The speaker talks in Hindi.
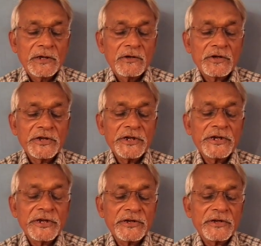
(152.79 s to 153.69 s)
हर
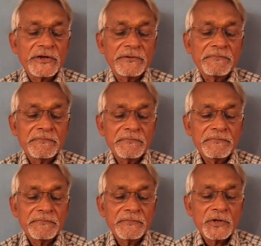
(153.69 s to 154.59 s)
दिन की
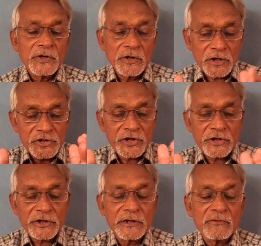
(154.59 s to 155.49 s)
तरह अर्ज
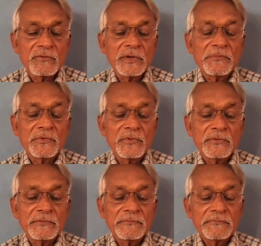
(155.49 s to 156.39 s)
करता हूँ आपको
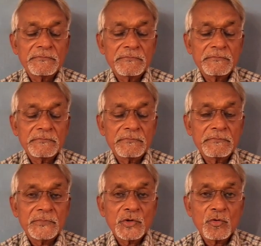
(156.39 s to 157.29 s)

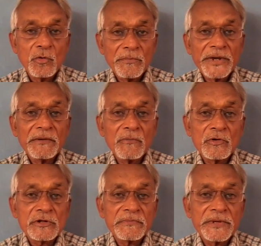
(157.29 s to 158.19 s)
कमेंट
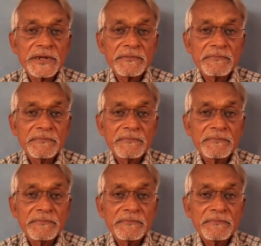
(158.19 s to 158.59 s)
बॉक्स में